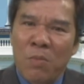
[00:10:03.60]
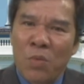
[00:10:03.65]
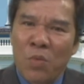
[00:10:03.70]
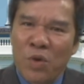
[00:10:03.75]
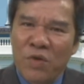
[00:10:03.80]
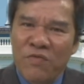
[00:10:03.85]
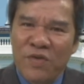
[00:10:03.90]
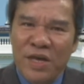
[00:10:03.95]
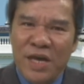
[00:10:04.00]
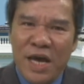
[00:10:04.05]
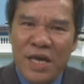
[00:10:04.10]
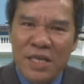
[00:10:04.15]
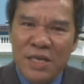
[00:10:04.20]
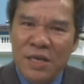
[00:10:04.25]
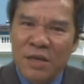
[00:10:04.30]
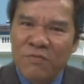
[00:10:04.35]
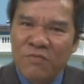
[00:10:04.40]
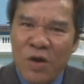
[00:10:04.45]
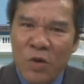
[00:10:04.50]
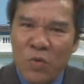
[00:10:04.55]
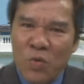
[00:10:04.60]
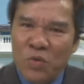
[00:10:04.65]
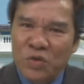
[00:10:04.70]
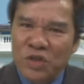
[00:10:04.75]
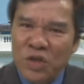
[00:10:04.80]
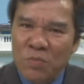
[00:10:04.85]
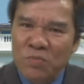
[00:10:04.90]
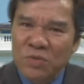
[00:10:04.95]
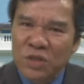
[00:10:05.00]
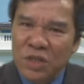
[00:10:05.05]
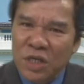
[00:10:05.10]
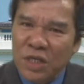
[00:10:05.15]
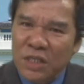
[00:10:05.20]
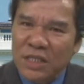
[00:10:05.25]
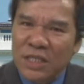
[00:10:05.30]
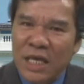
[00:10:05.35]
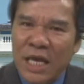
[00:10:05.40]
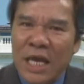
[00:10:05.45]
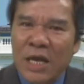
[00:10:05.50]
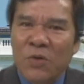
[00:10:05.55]
quý vị hãy nhìn vào cuộc sống
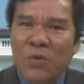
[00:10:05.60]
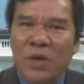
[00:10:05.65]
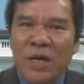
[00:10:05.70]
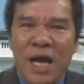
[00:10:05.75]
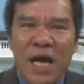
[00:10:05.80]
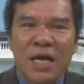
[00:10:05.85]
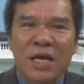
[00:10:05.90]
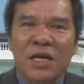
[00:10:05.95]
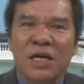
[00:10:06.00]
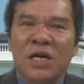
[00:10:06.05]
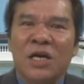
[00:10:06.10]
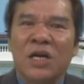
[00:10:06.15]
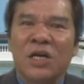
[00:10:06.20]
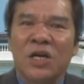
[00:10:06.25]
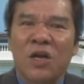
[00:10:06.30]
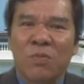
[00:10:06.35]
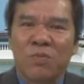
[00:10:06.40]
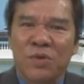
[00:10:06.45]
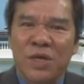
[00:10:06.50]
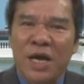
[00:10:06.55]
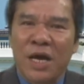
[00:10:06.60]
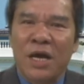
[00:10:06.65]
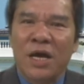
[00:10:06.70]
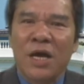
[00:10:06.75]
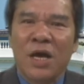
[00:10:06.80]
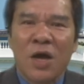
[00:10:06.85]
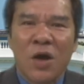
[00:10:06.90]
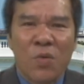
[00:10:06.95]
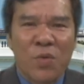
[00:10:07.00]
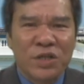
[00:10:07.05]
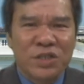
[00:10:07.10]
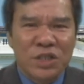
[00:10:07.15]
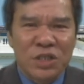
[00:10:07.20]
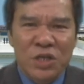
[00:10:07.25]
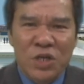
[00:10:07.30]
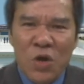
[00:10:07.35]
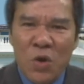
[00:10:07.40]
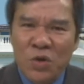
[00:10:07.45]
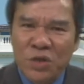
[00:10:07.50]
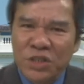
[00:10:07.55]
thực tế của các cơ đốc nhân qua sự
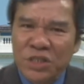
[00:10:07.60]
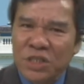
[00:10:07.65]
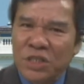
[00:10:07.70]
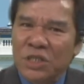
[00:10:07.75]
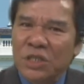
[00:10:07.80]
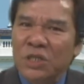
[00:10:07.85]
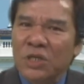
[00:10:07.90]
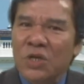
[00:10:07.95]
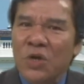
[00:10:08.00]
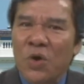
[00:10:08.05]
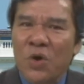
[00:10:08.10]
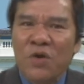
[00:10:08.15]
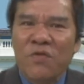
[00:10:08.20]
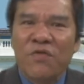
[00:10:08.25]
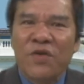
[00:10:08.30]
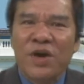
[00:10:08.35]
đối xử đối với